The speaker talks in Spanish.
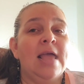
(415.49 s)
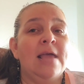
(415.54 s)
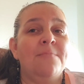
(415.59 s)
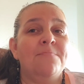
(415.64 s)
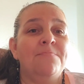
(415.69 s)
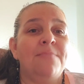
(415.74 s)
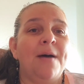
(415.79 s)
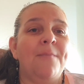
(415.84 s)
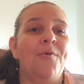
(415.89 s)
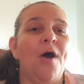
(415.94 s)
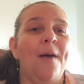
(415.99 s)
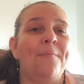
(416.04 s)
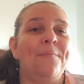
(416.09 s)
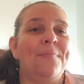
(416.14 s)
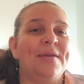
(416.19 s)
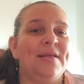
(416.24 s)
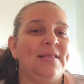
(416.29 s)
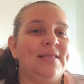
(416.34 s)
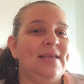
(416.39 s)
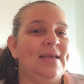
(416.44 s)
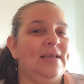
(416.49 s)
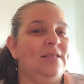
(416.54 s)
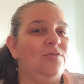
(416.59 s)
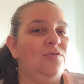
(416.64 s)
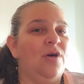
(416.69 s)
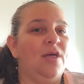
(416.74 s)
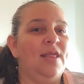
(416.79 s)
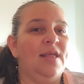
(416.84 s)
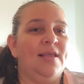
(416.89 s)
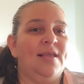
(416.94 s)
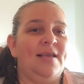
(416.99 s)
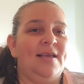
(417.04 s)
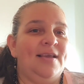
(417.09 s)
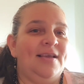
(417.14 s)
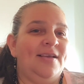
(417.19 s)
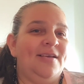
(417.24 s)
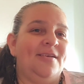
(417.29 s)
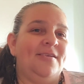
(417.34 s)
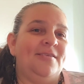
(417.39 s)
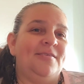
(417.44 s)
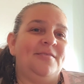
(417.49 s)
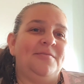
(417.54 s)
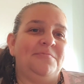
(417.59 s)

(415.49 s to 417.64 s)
vamos aprendiendo de que